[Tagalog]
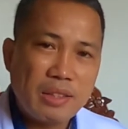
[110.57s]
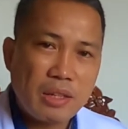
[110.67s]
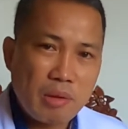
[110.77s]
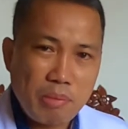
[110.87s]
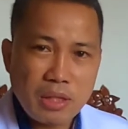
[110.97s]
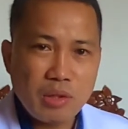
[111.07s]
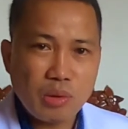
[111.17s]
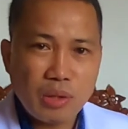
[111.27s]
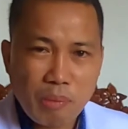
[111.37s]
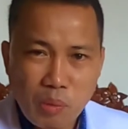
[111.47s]

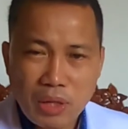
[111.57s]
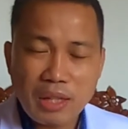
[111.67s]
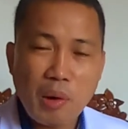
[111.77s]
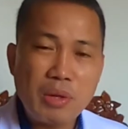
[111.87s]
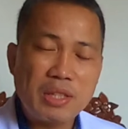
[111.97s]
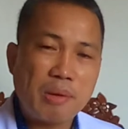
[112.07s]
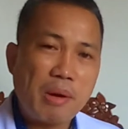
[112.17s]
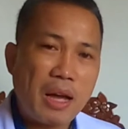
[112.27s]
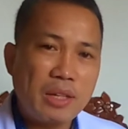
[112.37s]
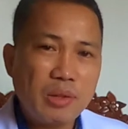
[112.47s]
remedyo na pwede gawin sa
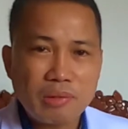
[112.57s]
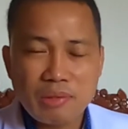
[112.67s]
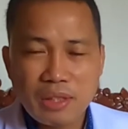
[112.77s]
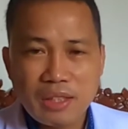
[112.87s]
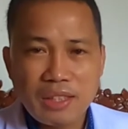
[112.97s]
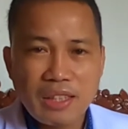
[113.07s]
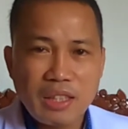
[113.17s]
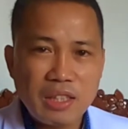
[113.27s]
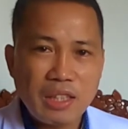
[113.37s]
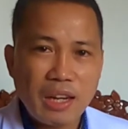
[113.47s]
bahay? Dok,
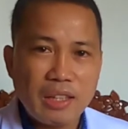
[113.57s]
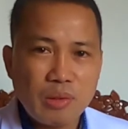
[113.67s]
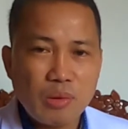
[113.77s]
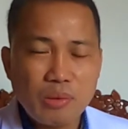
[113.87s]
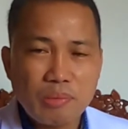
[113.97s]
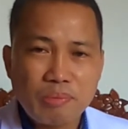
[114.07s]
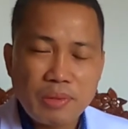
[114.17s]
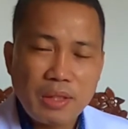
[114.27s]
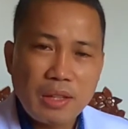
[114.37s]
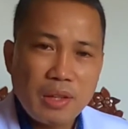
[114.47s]
initially, kung
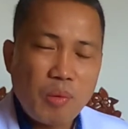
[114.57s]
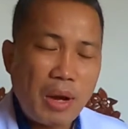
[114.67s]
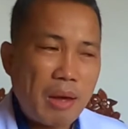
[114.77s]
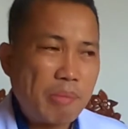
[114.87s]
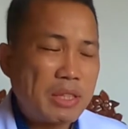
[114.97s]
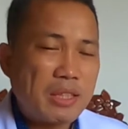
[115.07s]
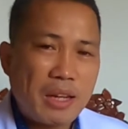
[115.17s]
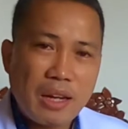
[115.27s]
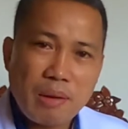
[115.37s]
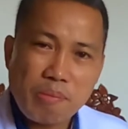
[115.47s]
wala pa
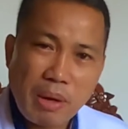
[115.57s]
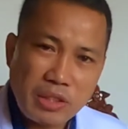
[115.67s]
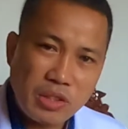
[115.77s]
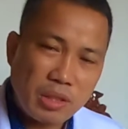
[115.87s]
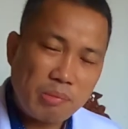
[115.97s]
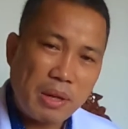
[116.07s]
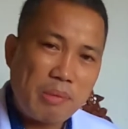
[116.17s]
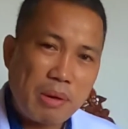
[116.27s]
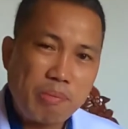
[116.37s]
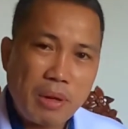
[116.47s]
sa budget para
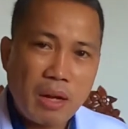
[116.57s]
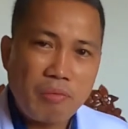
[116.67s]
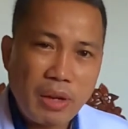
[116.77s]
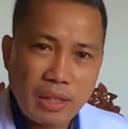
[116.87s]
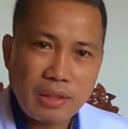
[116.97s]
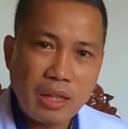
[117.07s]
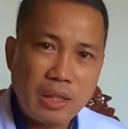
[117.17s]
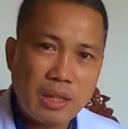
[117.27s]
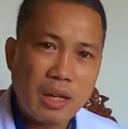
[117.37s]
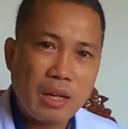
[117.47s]
magpa-vet
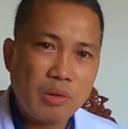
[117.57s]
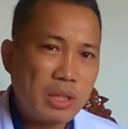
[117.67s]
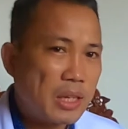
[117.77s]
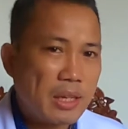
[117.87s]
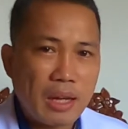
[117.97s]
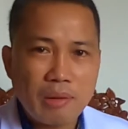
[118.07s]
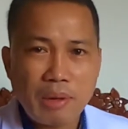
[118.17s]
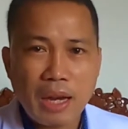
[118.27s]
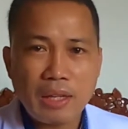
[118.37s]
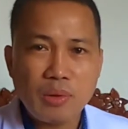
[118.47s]
uh, o di kaya
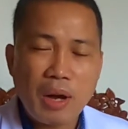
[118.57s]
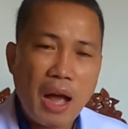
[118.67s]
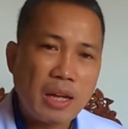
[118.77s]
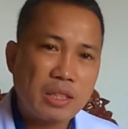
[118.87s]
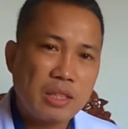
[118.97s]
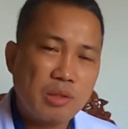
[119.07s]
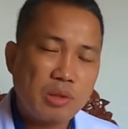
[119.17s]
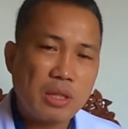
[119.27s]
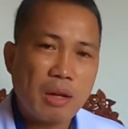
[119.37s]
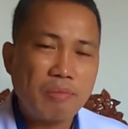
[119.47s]
malayo ang access
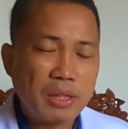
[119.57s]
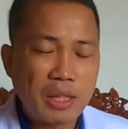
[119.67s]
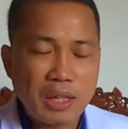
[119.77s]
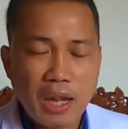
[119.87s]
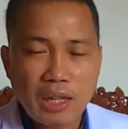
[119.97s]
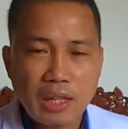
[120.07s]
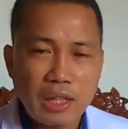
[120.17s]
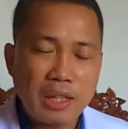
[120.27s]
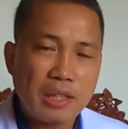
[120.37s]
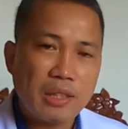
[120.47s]
nyo sa veterinary
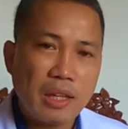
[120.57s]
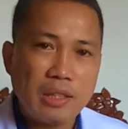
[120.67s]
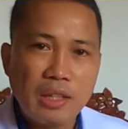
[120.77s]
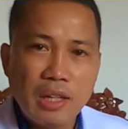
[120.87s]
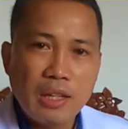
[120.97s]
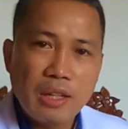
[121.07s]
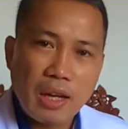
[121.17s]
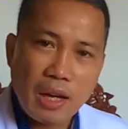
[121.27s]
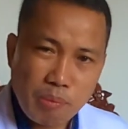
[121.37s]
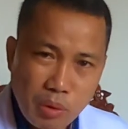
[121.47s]
clinic, then
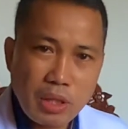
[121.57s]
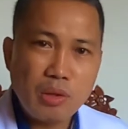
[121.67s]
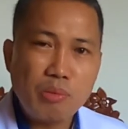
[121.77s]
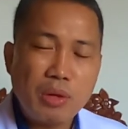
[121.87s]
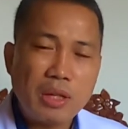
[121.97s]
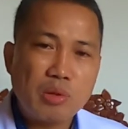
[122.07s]
uh, pwede nyo muna